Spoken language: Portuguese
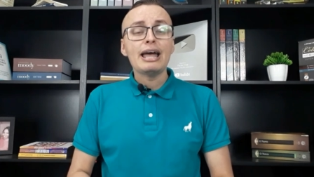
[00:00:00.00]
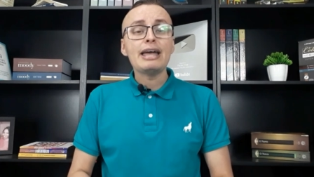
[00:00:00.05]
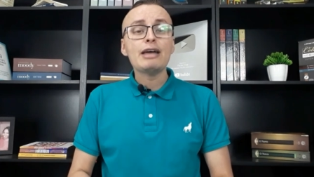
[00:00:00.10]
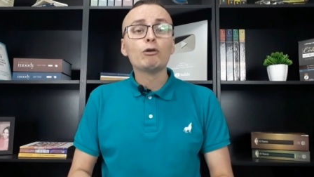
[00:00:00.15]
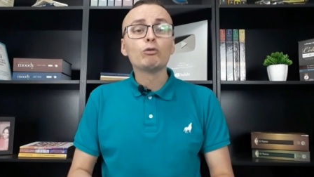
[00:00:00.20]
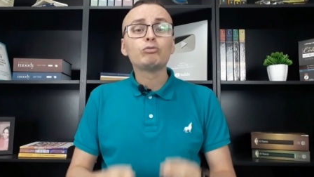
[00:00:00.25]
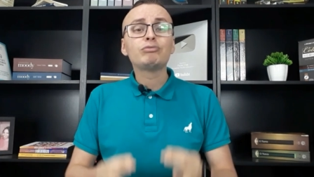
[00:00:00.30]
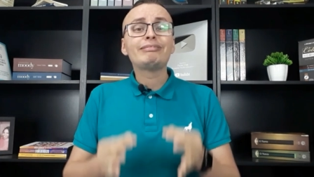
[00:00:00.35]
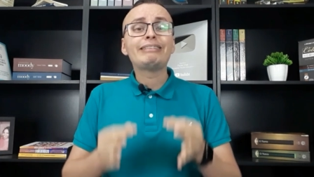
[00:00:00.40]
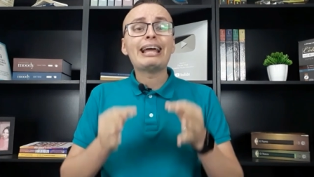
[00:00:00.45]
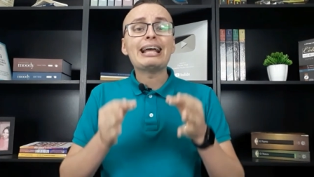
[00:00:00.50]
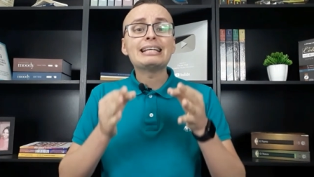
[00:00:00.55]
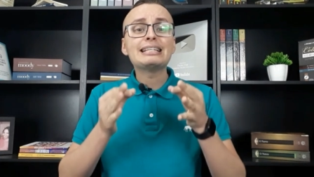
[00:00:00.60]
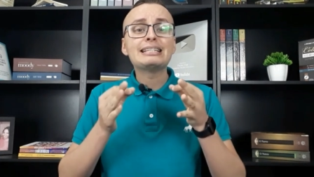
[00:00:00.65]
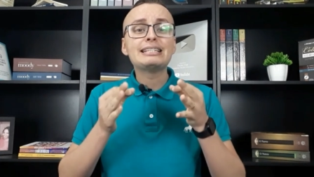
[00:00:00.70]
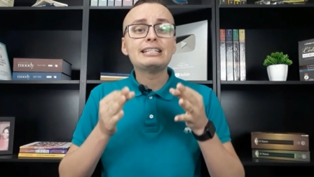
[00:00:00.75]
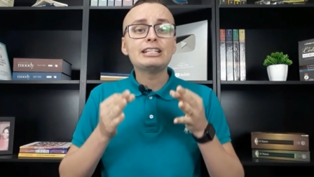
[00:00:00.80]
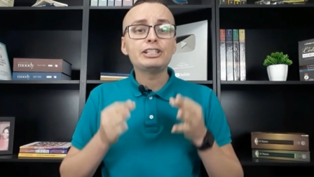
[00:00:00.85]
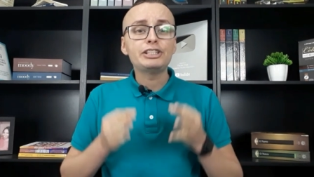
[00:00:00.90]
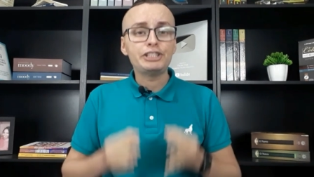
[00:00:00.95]
eu
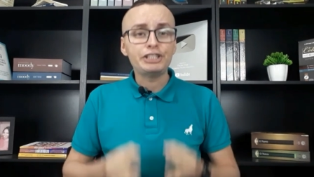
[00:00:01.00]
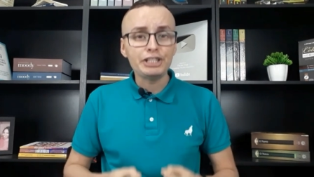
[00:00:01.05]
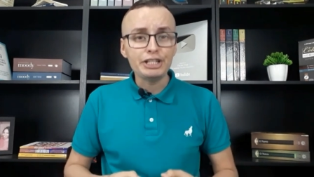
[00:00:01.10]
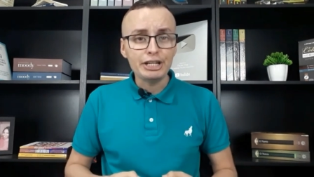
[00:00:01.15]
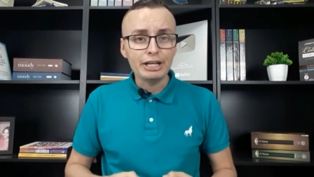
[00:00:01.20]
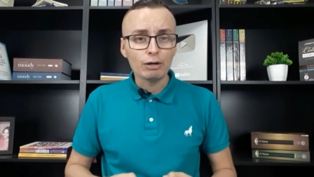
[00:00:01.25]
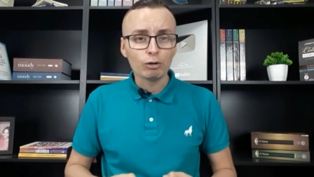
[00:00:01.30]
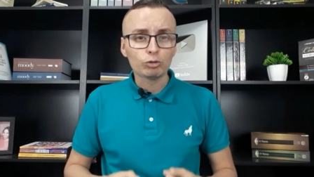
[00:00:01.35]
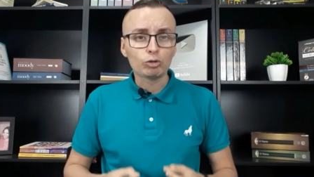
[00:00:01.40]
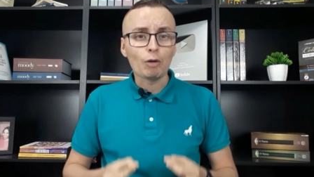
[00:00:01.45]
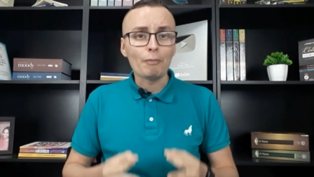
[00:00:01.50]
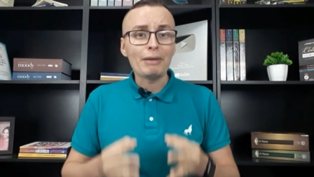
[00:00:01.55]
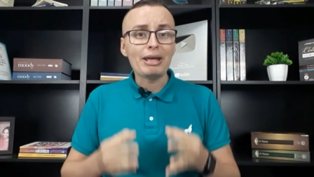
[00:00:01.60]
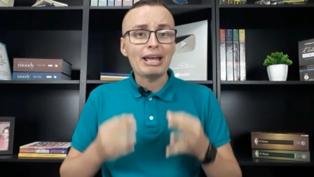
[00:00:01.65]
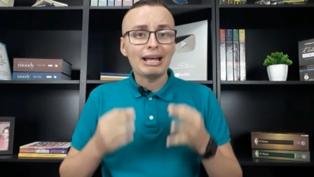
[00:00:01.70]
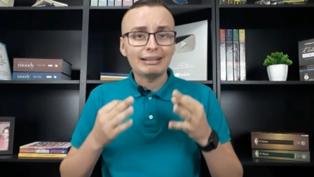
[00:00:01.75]
decidi, eu tomei